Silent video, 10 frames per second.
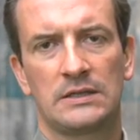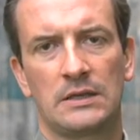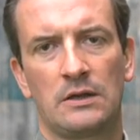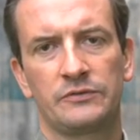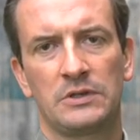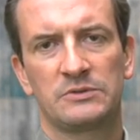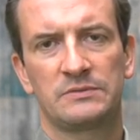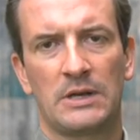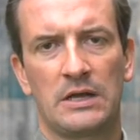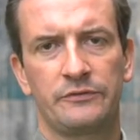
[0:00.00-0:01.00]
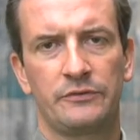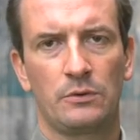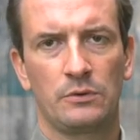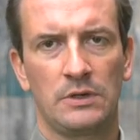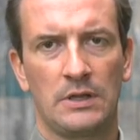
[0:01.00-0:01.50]
dann auf dem
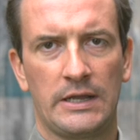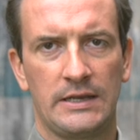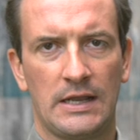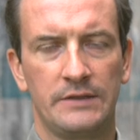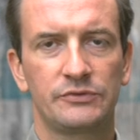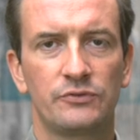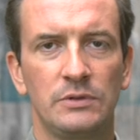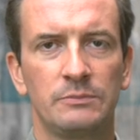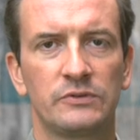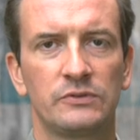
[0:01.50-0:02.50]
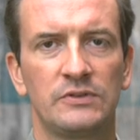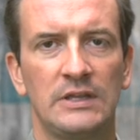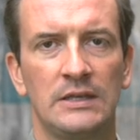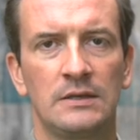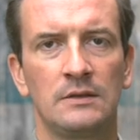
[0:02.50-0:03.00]
Smartphone einen Livestream zu
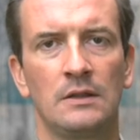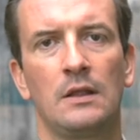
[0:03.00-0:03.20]
sehen,